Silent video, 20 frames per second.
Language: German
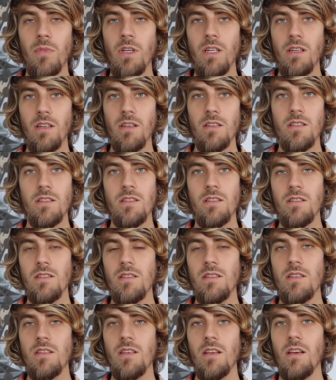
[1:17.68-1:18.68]

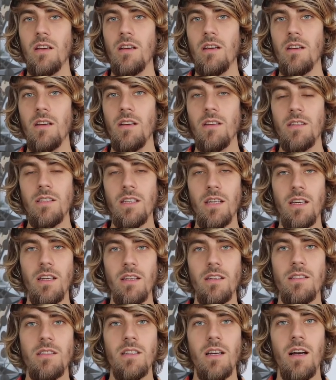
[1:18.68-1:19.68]
Mindestens
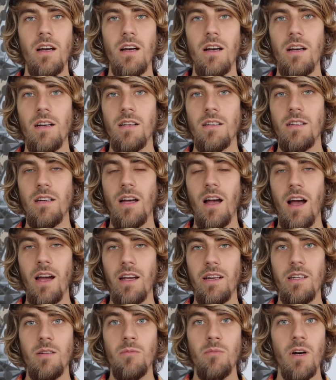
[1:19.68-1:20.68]
jeden Tag
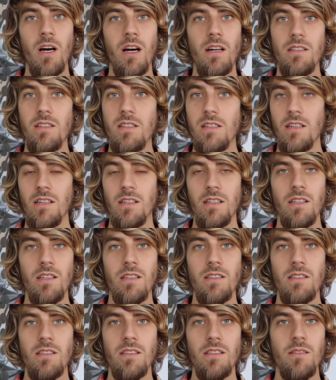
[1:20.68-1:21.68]
eine
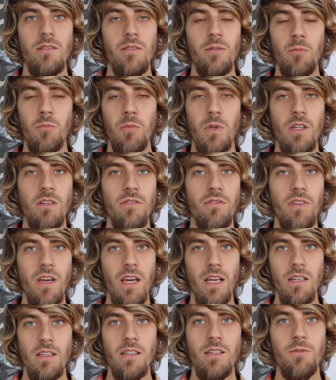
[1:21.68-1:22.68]
Mahlzeit mit
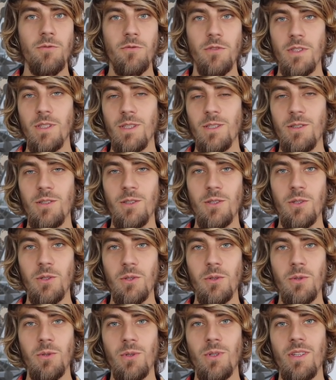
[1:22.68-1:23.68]
Fett, viel
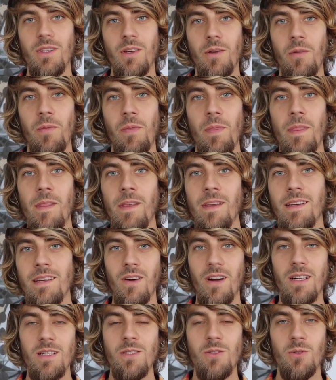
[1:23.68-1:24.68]
Grün.
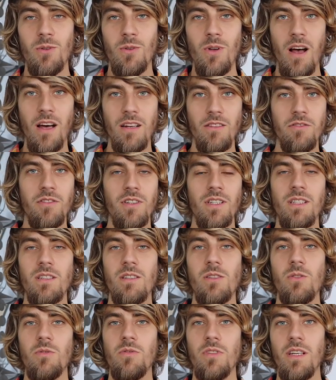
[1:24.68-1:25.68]
Also
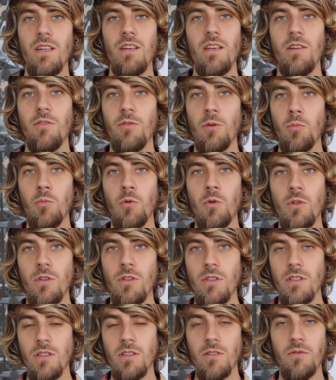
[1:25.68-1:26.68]
anfangs so wenig wie
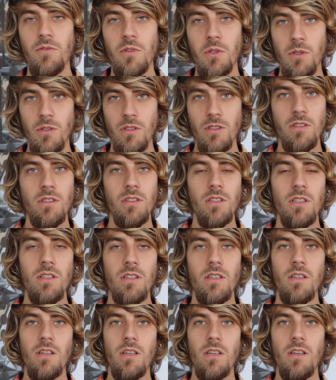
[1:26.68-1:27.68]
möglich
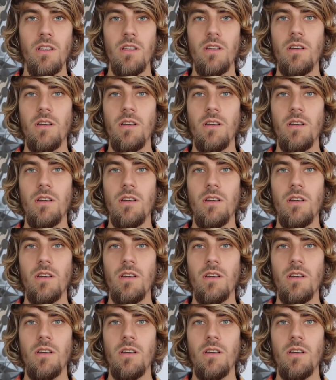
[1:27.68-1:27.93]
Früchte,